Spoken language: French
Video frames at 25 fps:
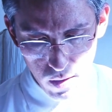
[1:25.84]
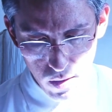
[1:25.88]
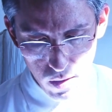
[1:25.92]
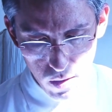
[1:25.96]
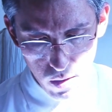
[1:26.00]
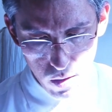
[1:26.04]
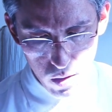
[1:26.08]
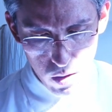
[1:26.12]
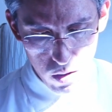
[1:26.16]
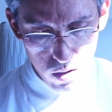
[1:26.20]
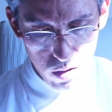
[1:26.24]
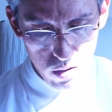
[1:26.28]

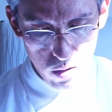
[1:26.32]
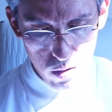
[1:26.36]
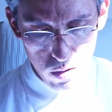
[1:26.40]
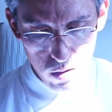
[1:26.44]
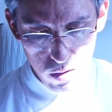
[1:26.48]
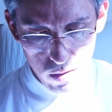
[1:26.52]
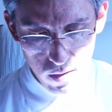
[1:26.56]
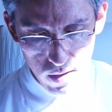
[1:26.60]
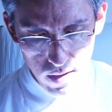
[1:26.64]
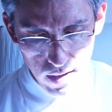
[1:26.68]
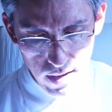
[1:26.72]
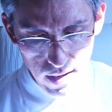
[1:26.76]
euh,
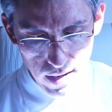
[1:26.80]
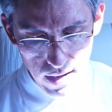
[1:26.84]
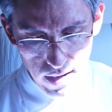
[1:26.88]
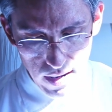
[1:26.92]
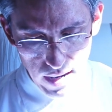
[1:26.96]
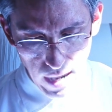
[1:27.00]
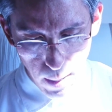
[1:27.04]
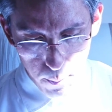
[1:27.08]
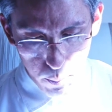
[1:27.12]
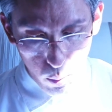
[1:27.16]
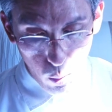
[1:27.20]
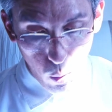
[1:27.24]

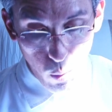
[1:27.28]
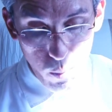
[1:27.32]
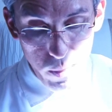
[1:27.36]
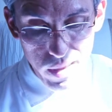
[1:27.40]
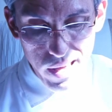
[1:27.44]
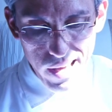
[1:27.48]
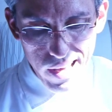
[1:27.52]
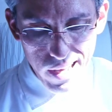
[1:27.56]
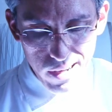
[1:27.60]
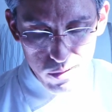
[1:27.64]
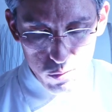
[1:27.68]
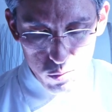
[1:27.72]
la
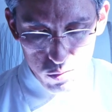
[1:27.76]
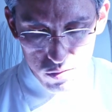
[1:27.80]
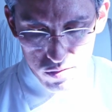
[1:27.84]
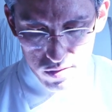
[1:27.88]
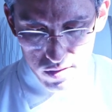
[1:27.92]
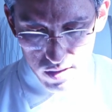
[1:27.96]
première de